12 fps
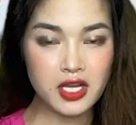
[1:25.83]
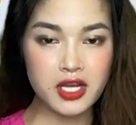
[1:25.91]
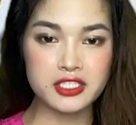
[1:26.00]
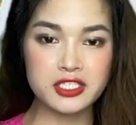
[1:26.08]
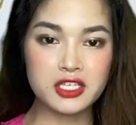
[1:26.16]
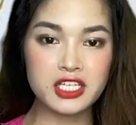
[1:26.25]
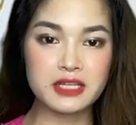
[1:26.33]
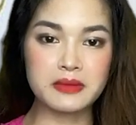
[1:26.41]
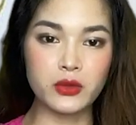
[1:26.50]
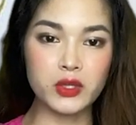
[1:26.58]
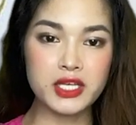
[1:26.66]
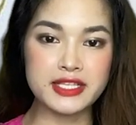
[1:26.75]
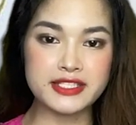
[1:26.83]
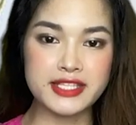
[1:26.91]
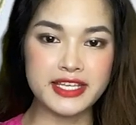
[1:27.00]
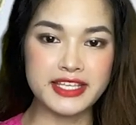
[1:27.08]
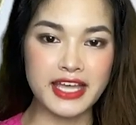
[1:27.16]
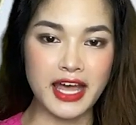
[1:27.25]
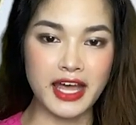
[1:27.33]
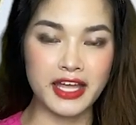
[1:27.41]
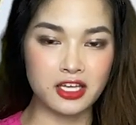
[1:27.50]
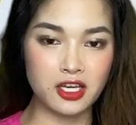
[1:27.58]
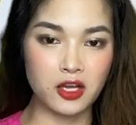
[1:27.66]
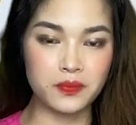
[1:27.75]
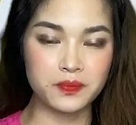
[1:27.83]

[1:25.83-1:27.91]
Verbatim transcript: trước khi mà quyết định xây nhà hay không.